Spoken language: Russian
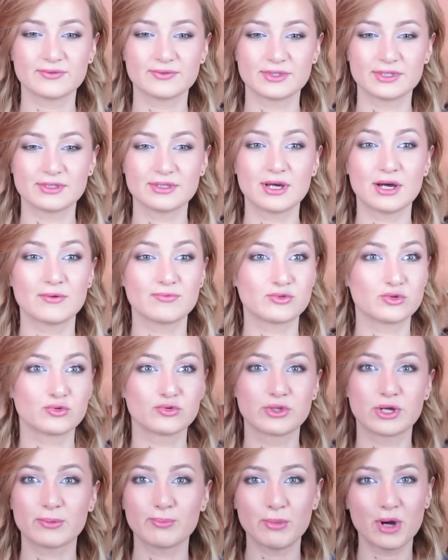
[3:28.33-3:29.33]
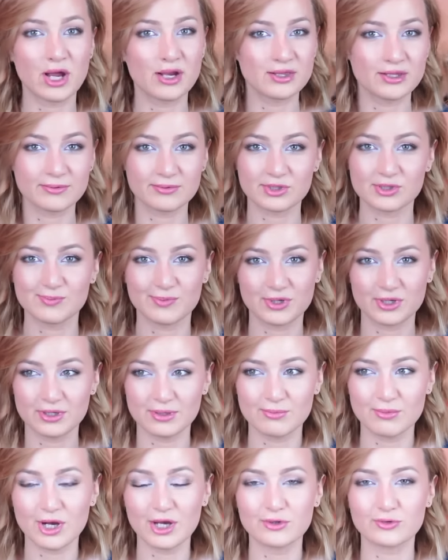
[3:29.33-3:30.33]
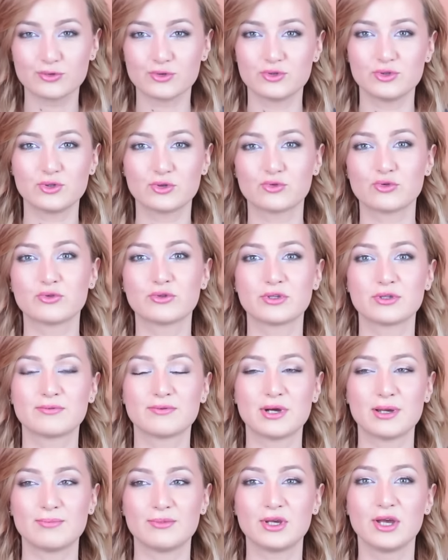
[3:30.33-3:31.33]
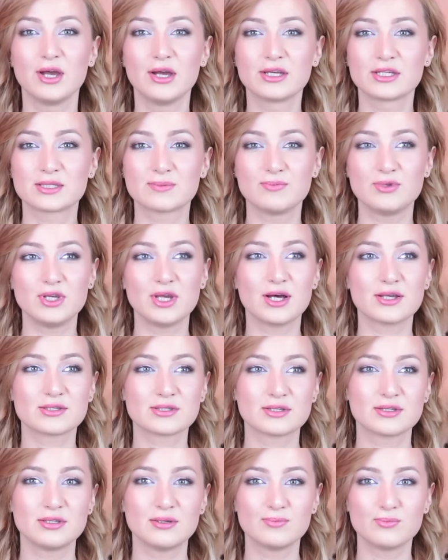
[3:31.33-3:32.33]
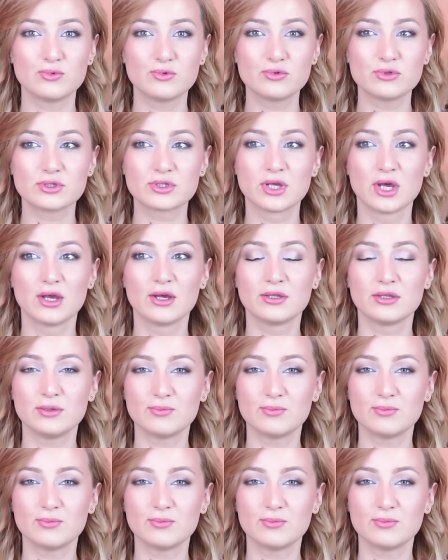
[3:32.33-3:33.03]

всегда все нормально воспринимают, то есть никто над вами смеяться не будет,